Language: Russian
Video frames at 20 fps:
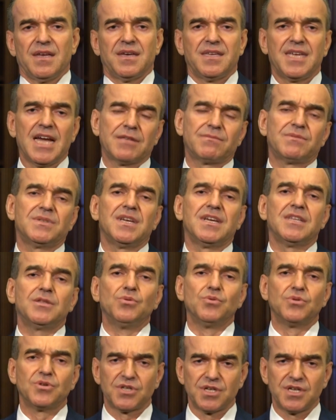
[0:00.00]
Я от всей
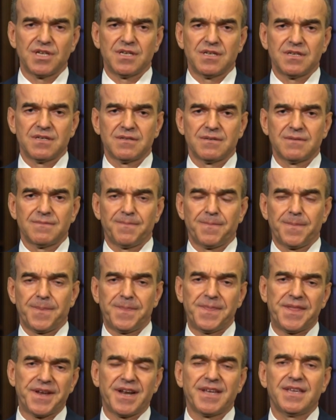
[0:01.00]
души,
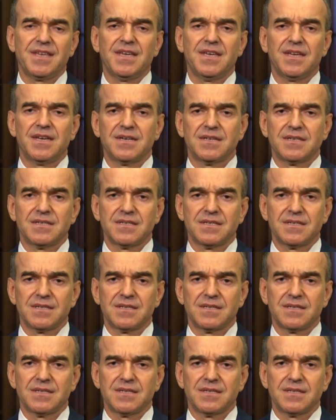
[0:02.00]
дорогие